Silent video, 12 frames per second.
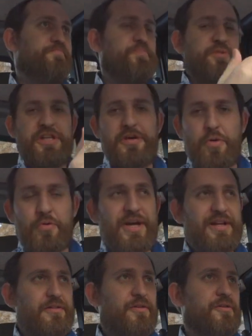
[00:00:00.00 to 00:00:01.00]

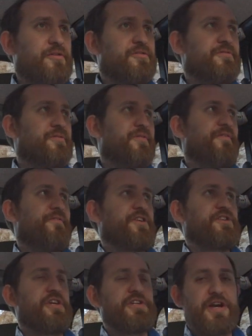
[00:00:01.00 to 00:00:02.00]
potęguje to
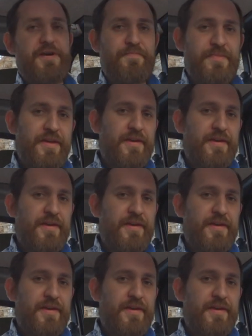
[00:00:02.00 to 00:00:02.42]
wrażenie.